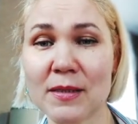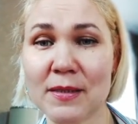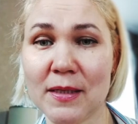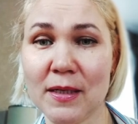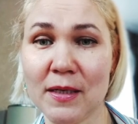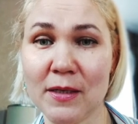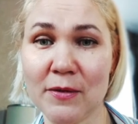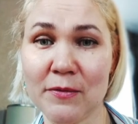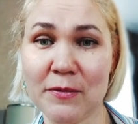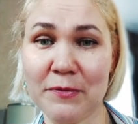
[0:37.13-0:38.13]
за
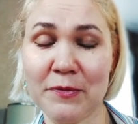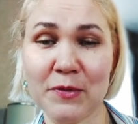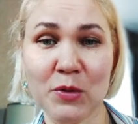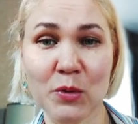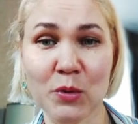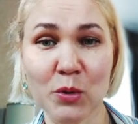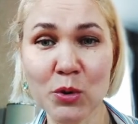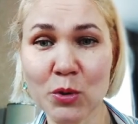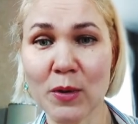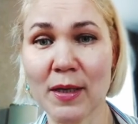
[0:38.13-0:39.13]
все то,
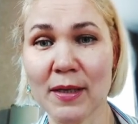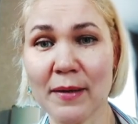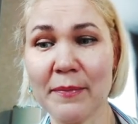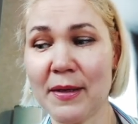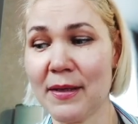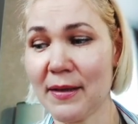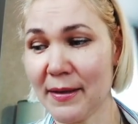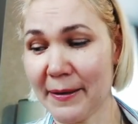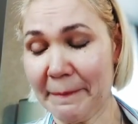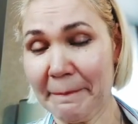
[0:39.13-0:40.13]
что она мне дала.